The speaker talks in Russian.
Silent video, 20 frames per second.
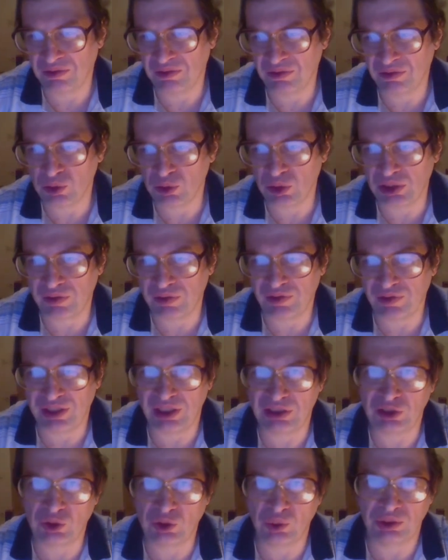высокая
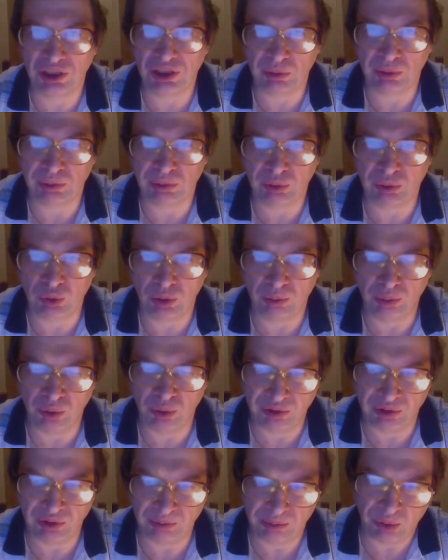вероятность удачи, потому что он
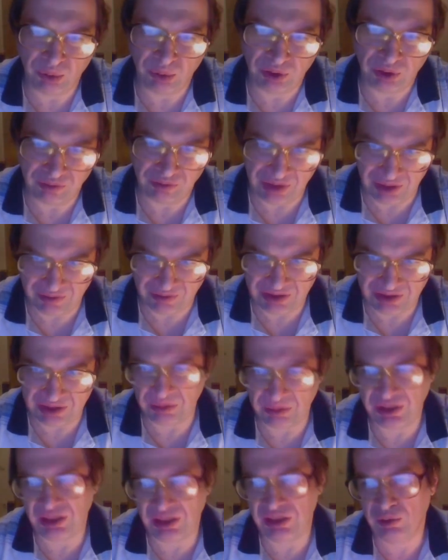полон, полон веры в
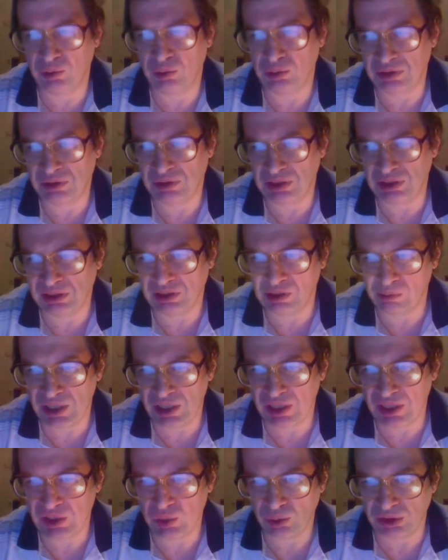себя, и он делает
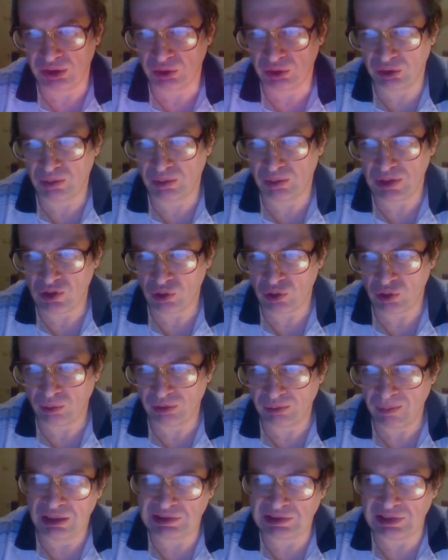максимум, на что способен.
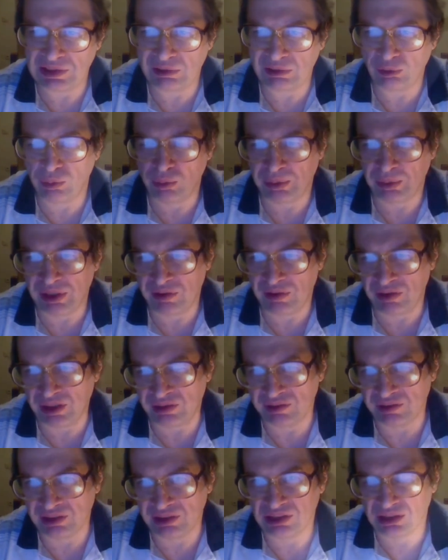Если она у него
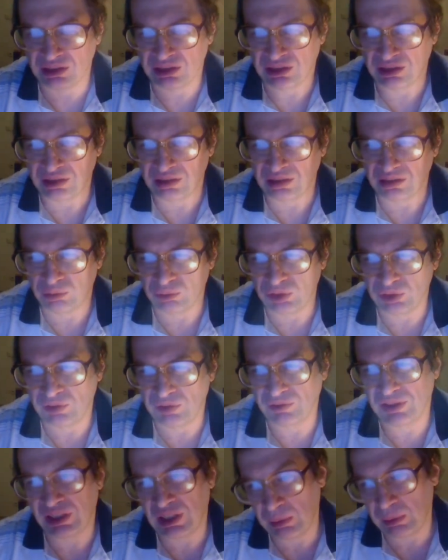проваливается, уже
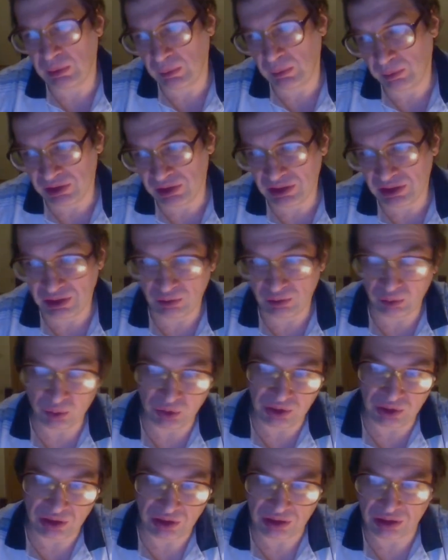вторая попытка, он
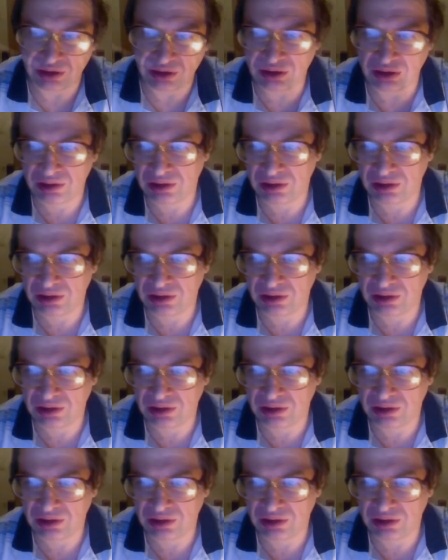уже